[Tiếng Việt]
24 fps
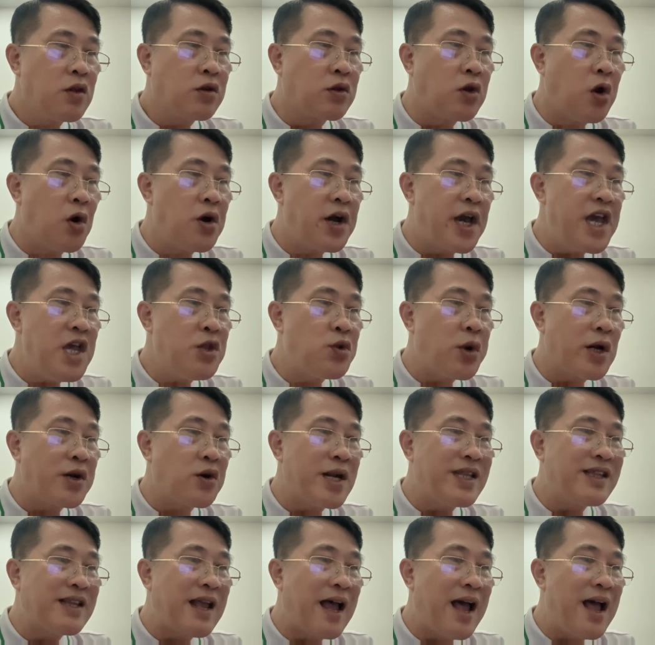Tôi nghĩ thuật
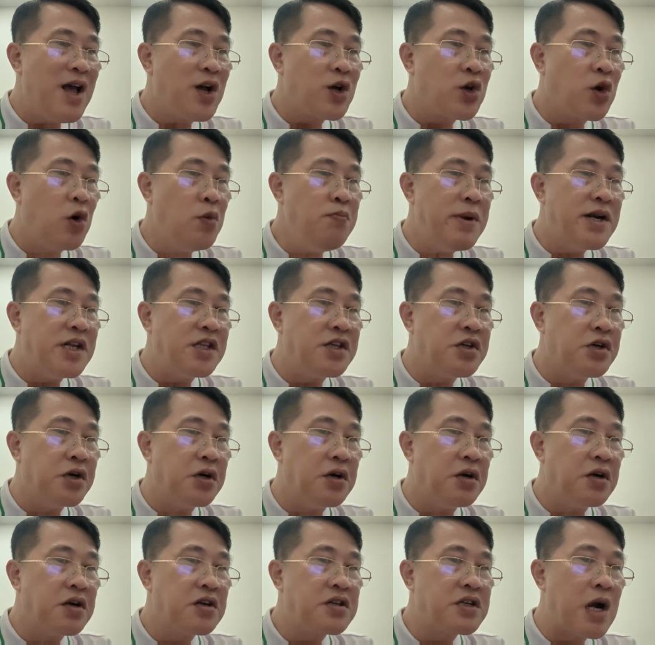anh ta cũng bình
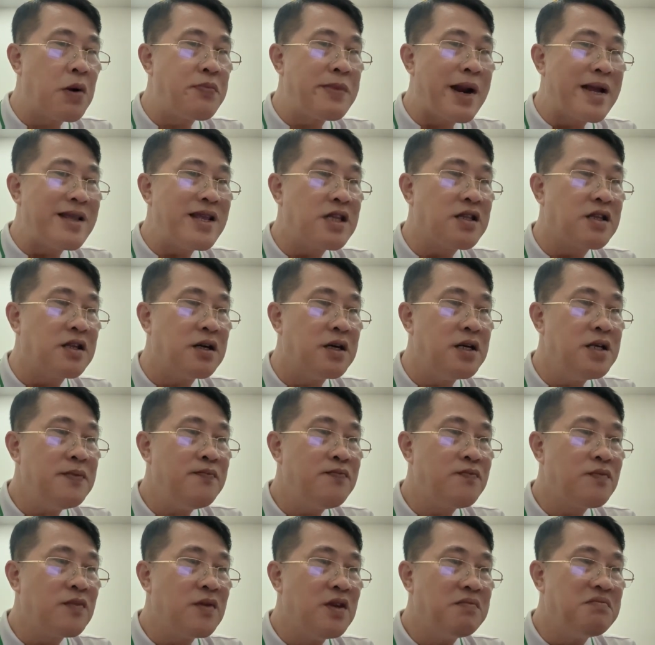thường, không đáng nhắc tới.
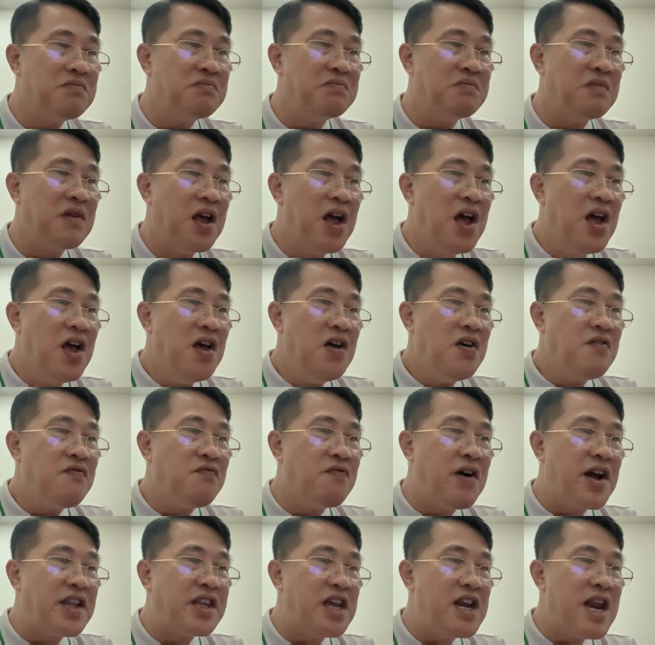
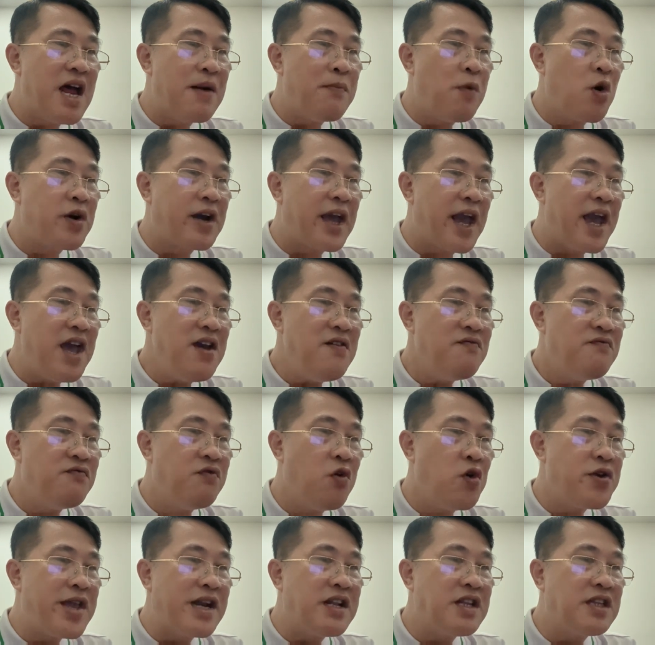Vậy thì là một kẻ
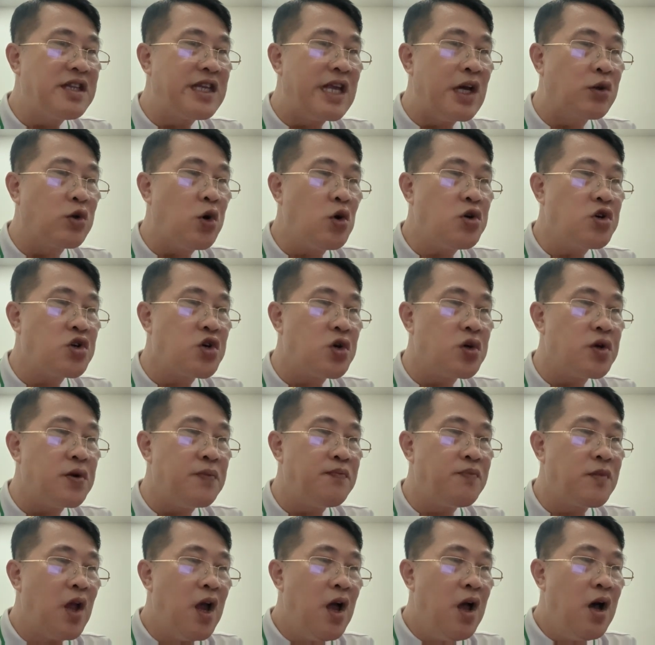vô danh tiểu tốt rồi.
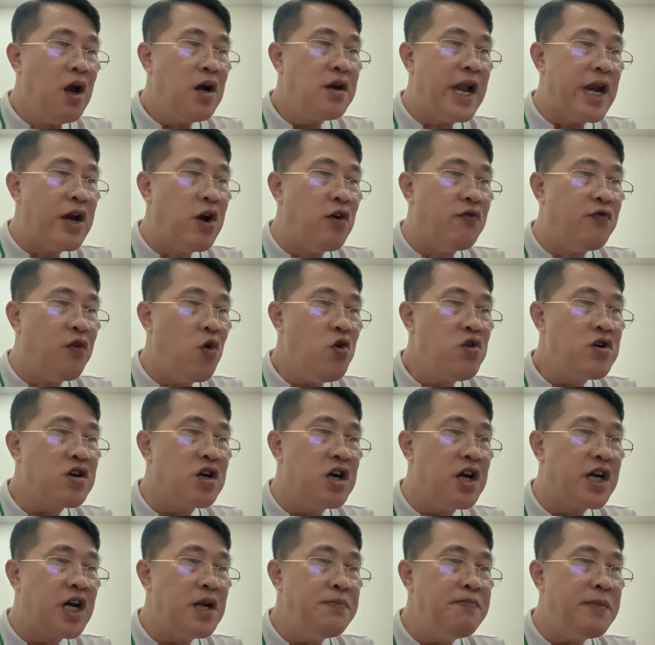Lên Hồ Vũ
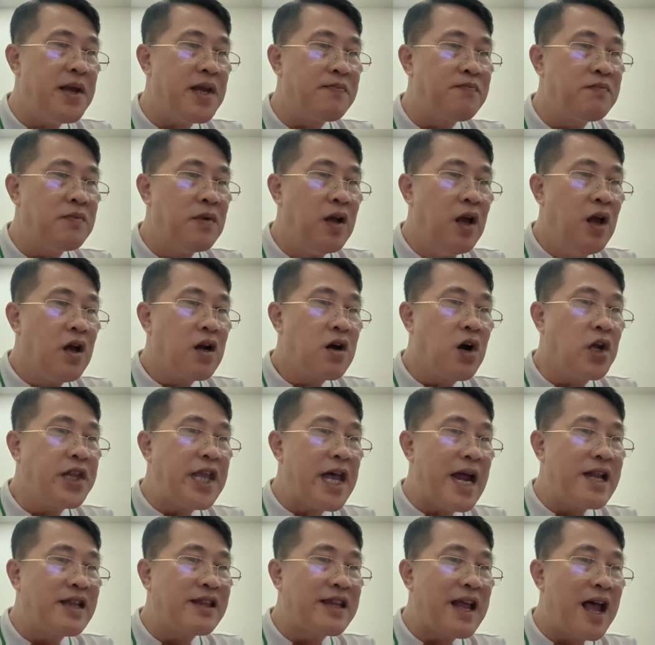cười khinh miệt. Có thể
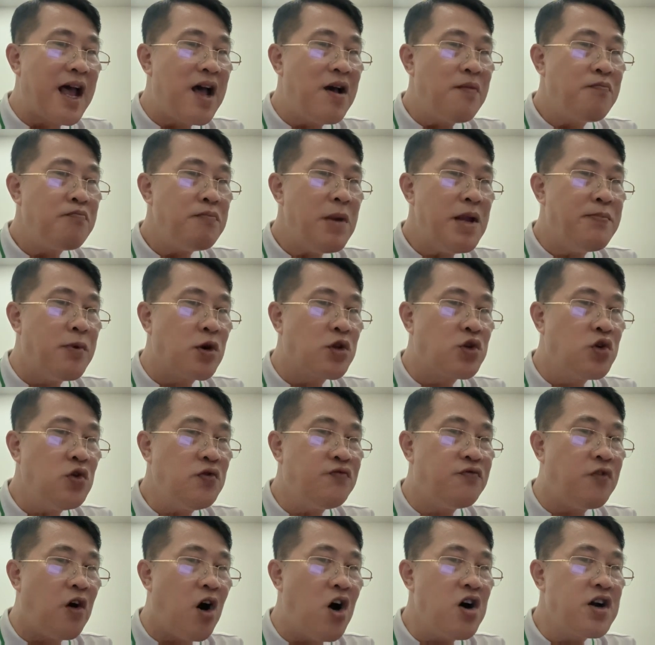anh ta biết một chút
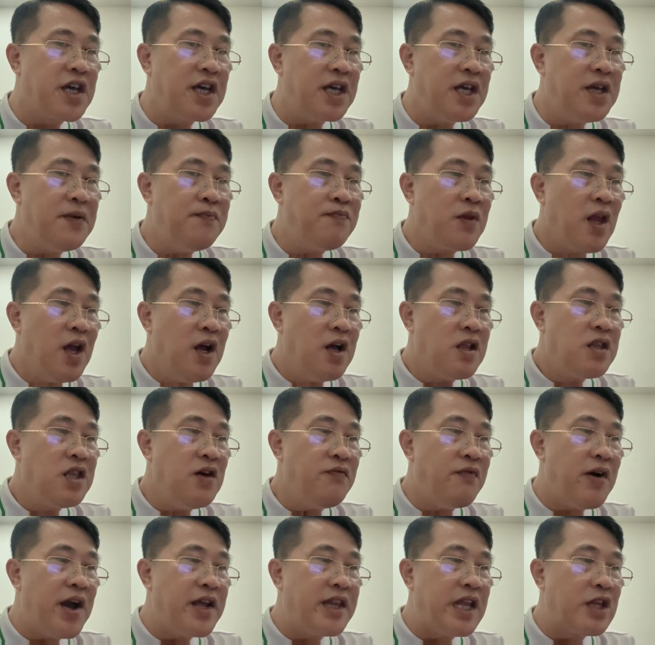võ kỹ. Như
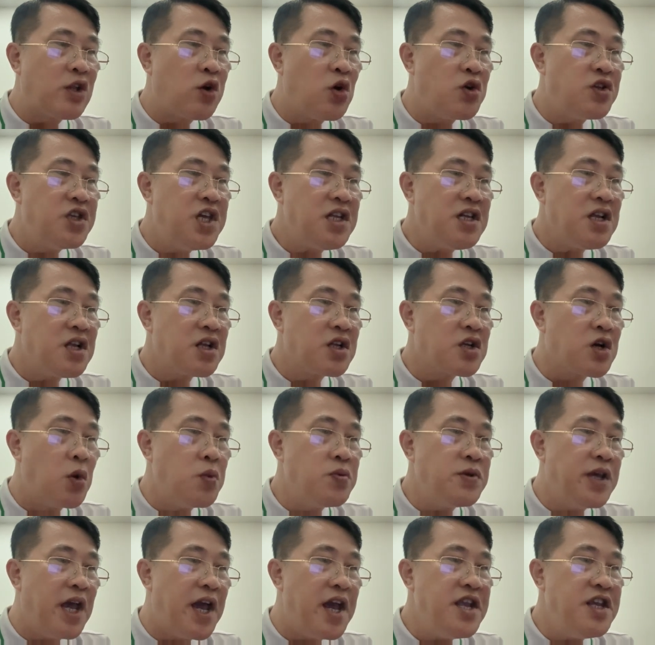vậy thì tôi giết
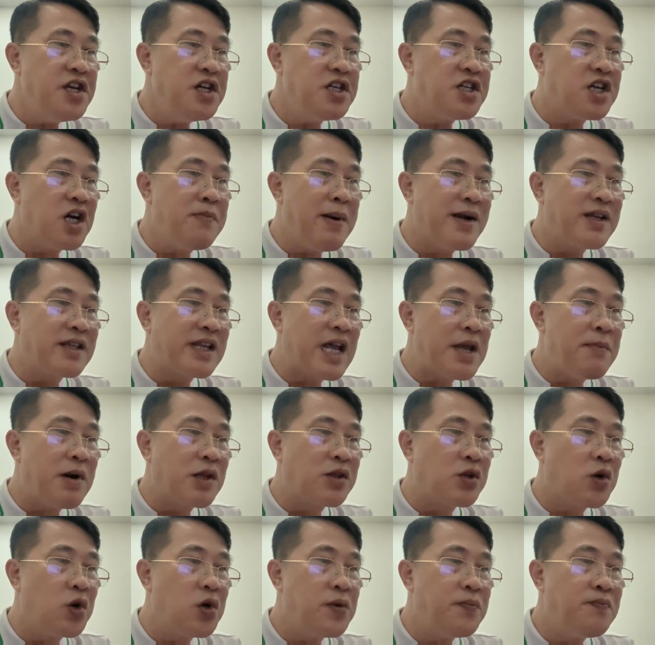cũng dễ như trở bàn tay mà
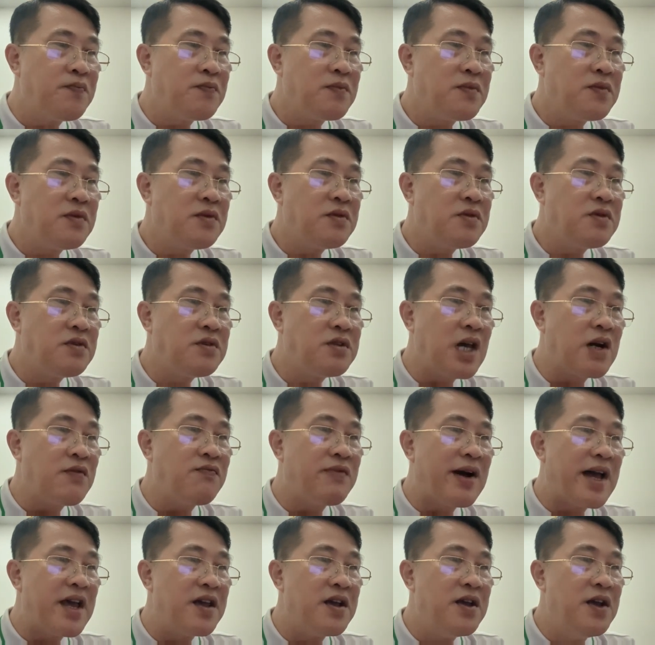thôi. Chắc
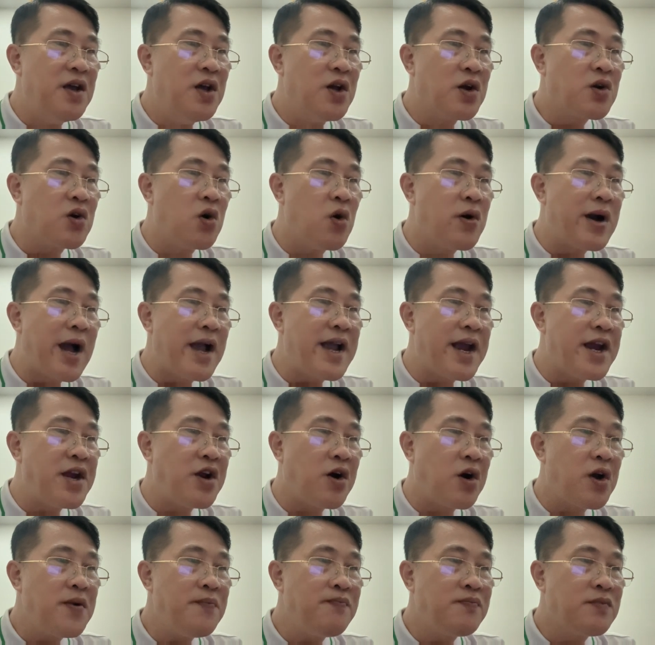phải cô gái hẹn
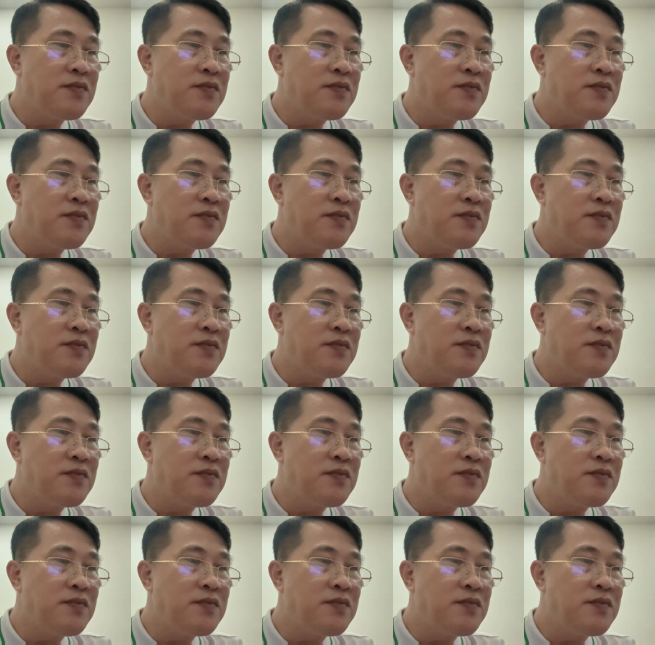nói.